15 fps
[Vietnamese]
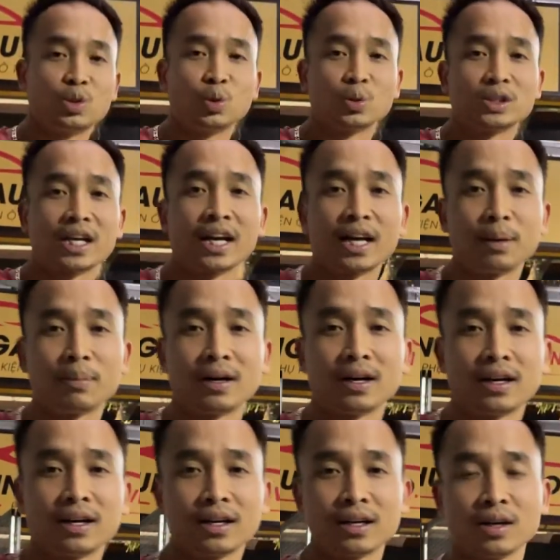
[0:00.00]
chủ xe
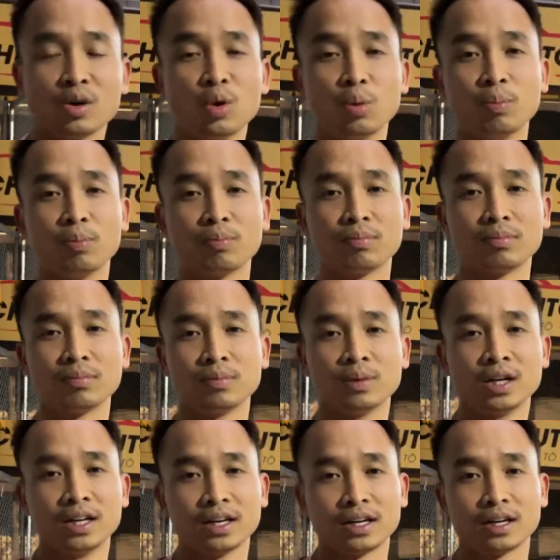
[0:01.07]
mà hôm
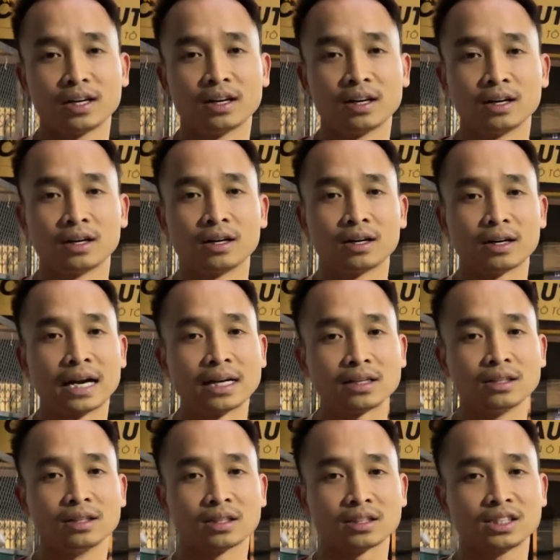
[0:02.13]
uh,
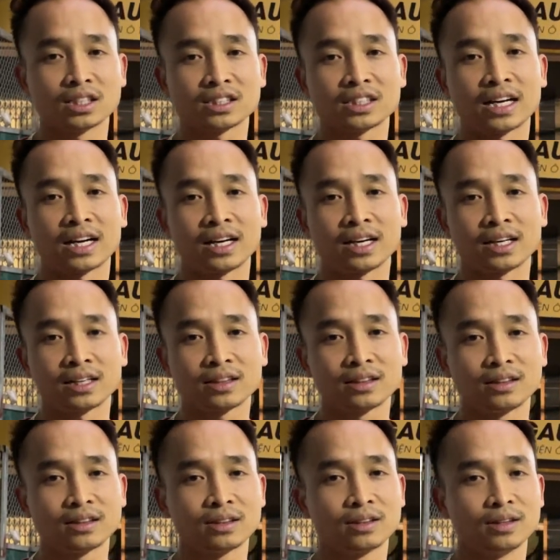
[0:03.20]
đặt được chiếc xe
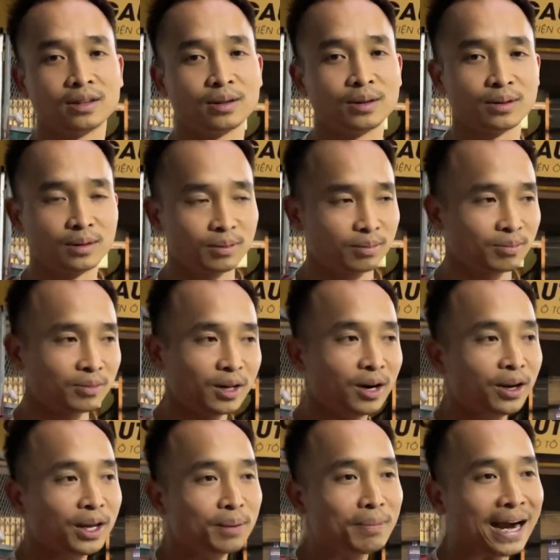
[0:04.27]
ở
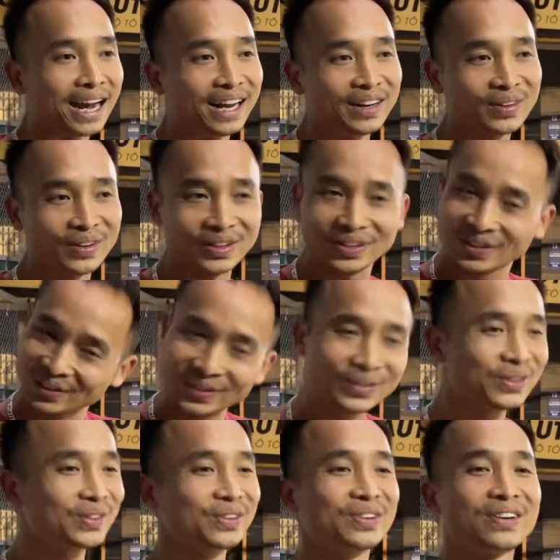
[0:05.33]
Yên Bái rồi
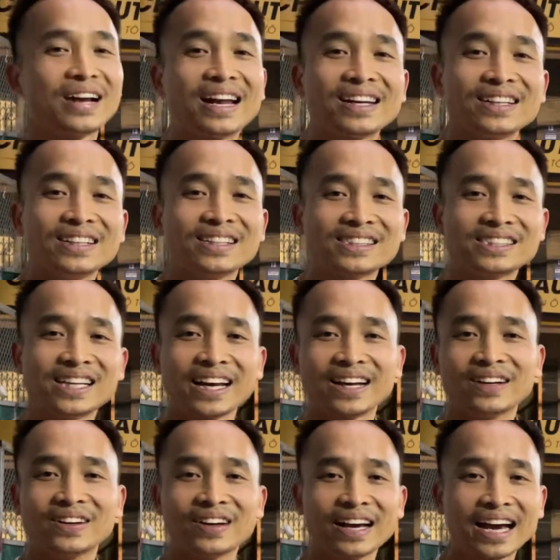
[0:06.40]
Đặt được xe
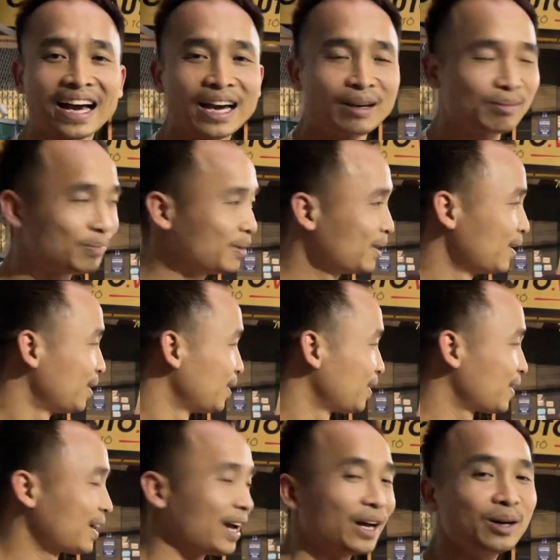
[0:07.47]
ở Nghệ An
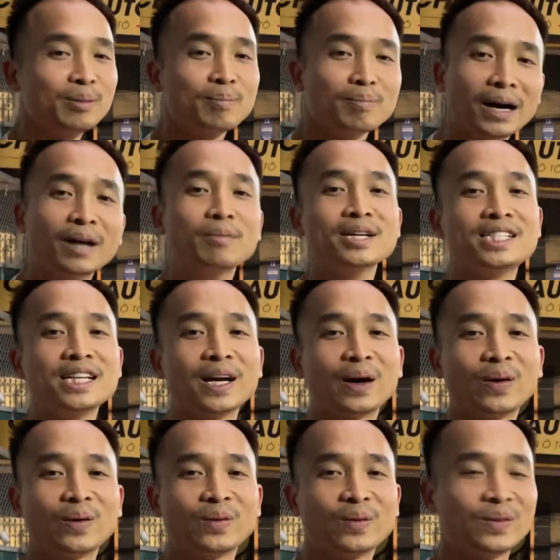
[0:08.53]
Rẻ hơn 70 triệu
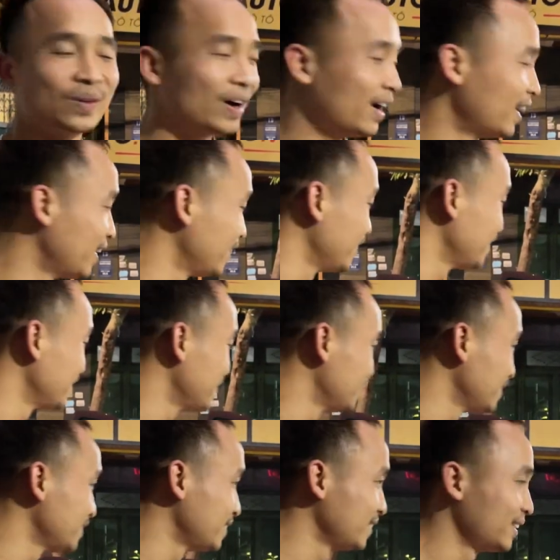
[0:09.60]

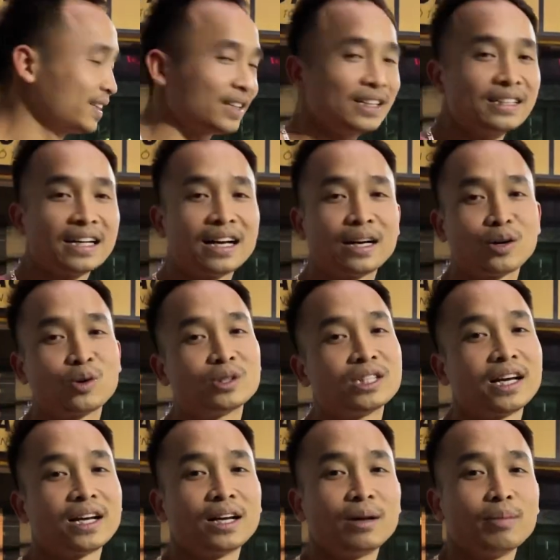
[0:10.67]
Đấy, tính ra con
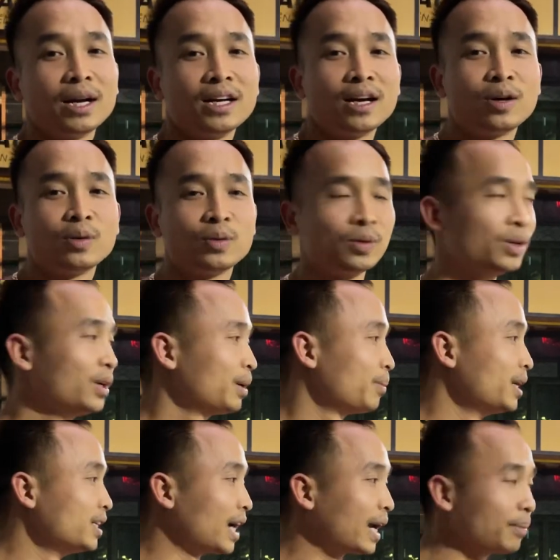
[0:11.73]
xe này mấy đâu
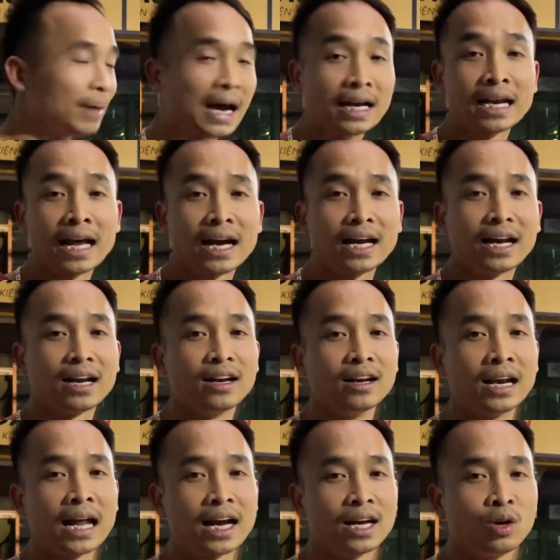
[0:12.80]
Bây giờ anh bán lại là
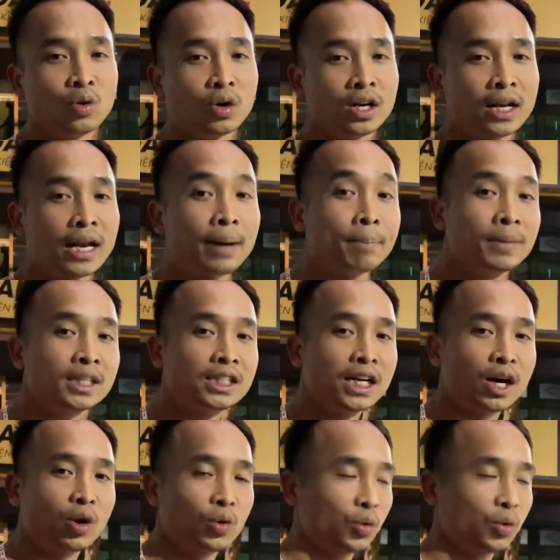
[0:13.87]
lại luôn 50 triệu